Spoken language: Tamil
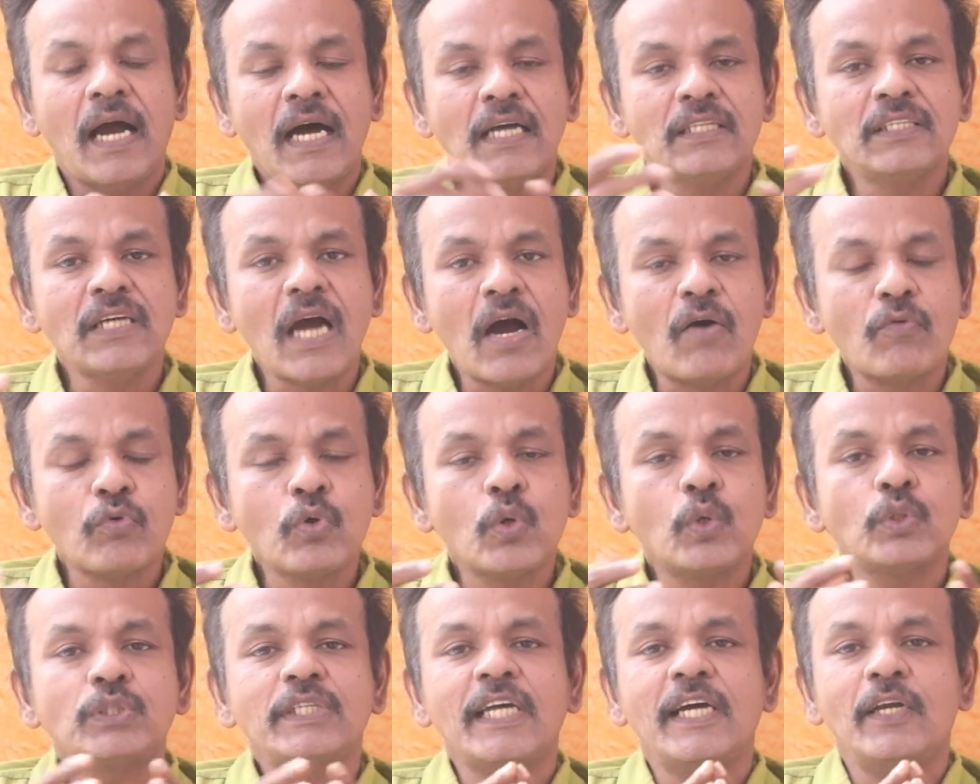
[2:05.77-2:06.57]
அது
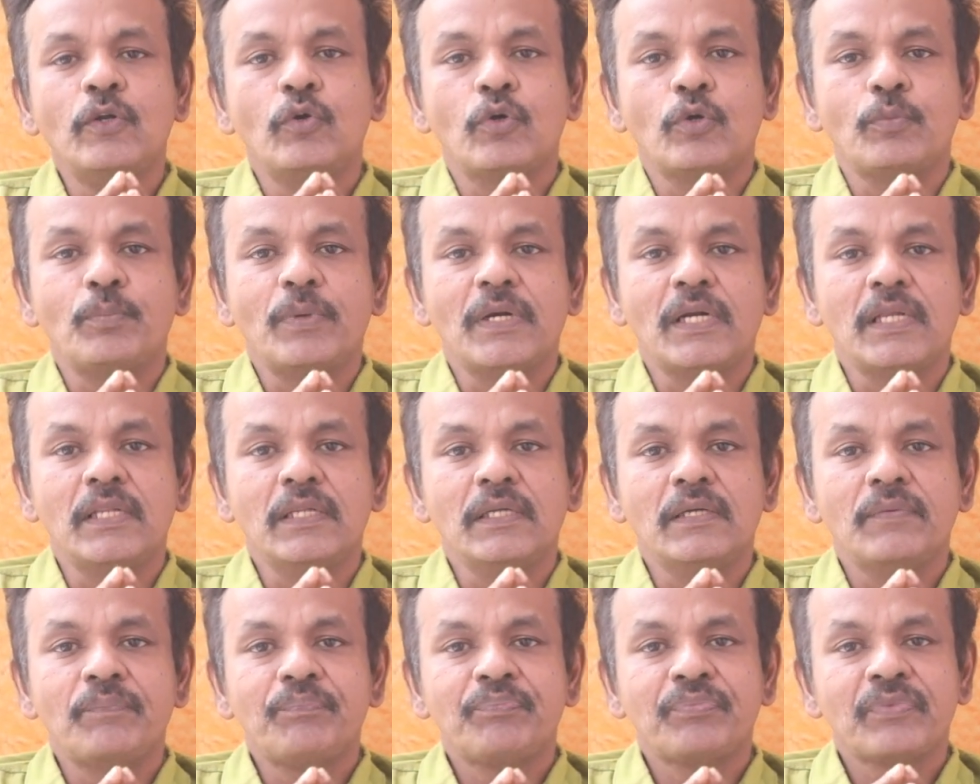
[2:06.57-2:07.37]
அவ்வளோ டேர்ன் ஓவர்
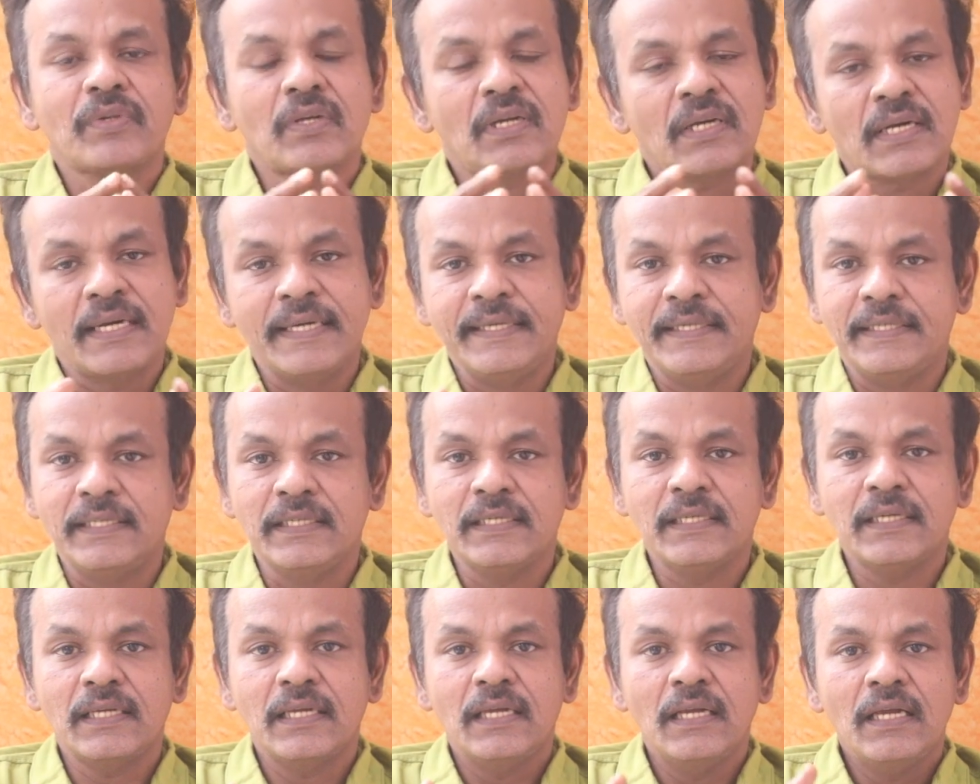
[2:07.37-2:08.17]
பண்ணுது ரைட்டு